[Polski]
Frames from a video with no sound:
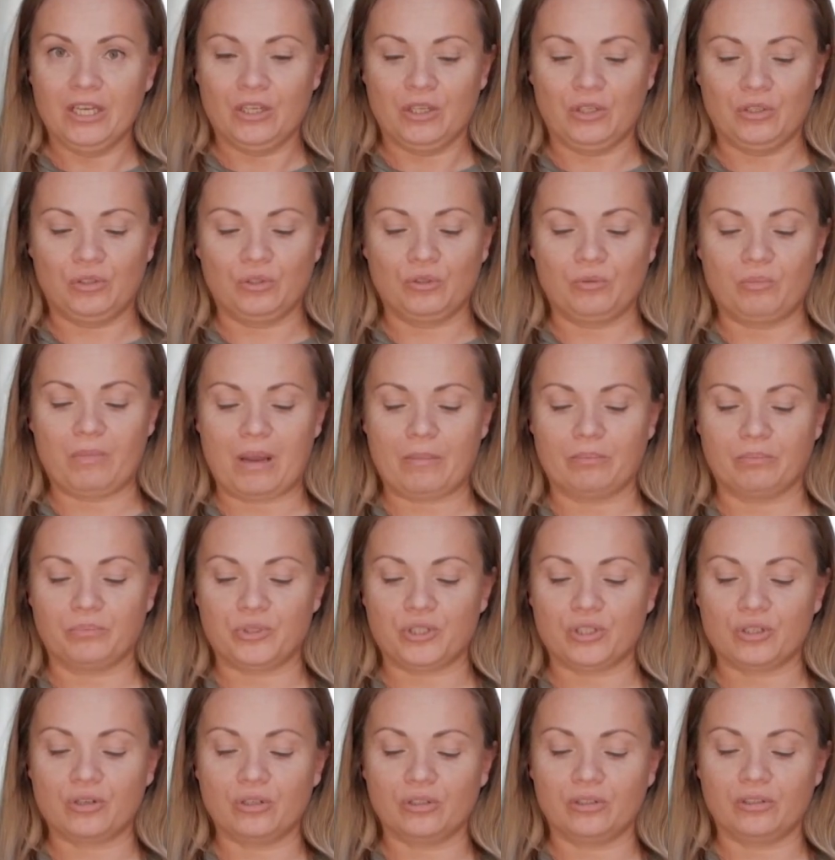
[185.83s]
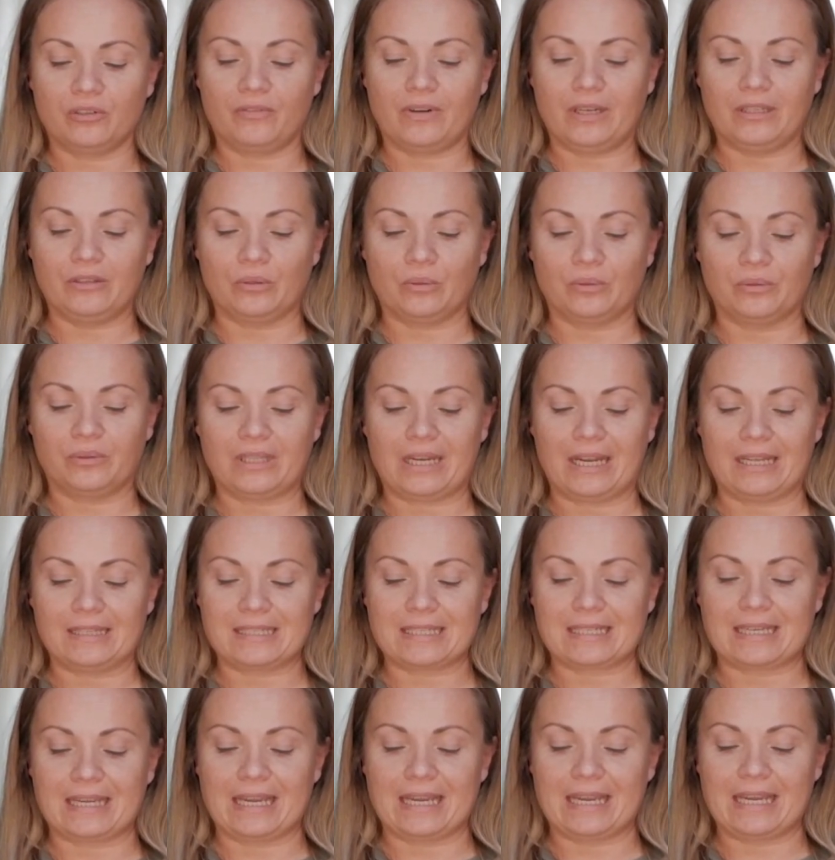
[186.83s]
I tu mam przygotowaną
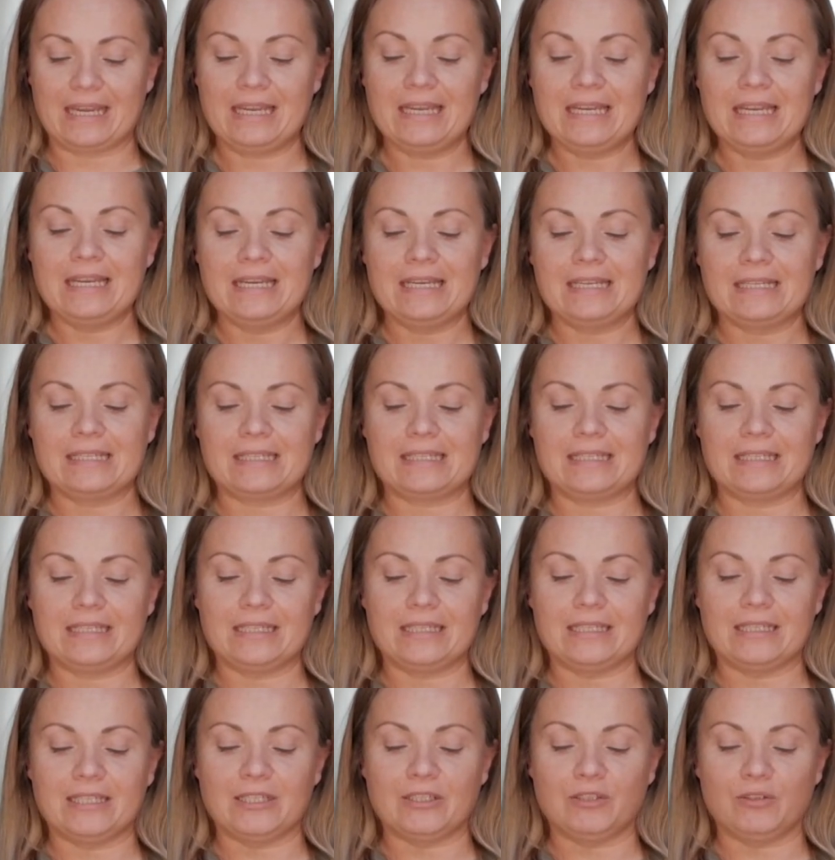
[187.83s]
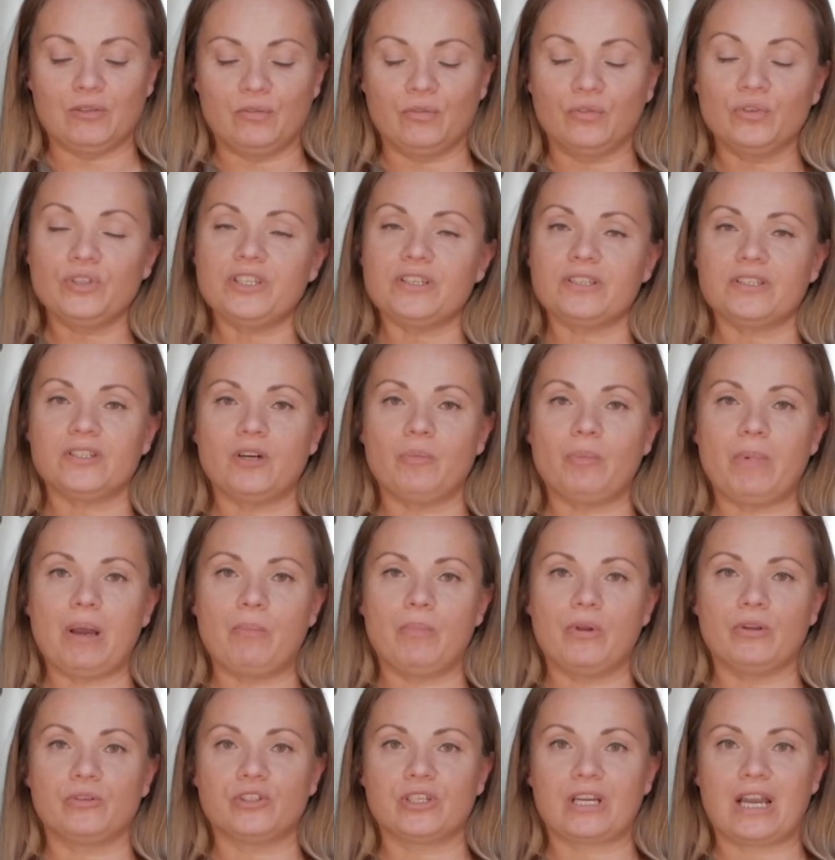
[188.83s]
tackę z 20
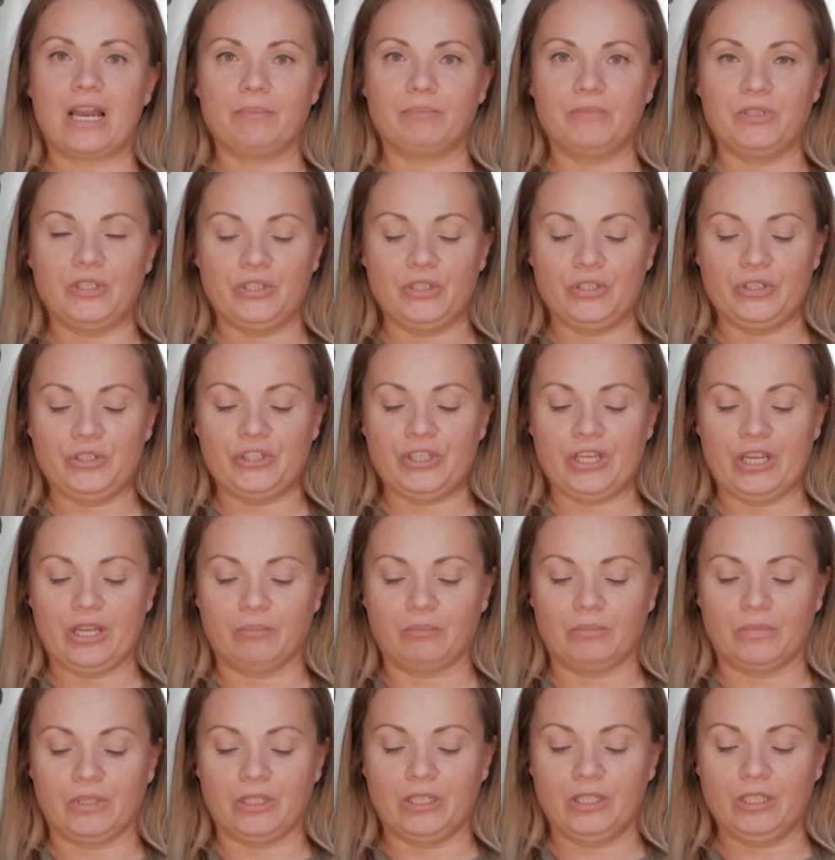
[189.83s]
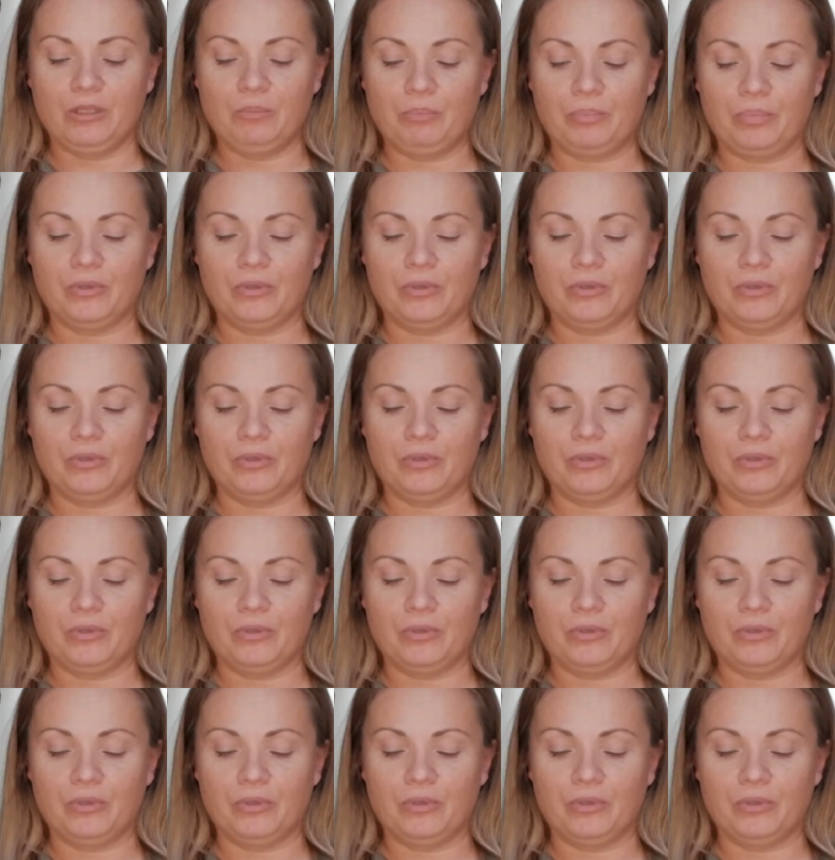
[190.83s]
bloczkami ziemi,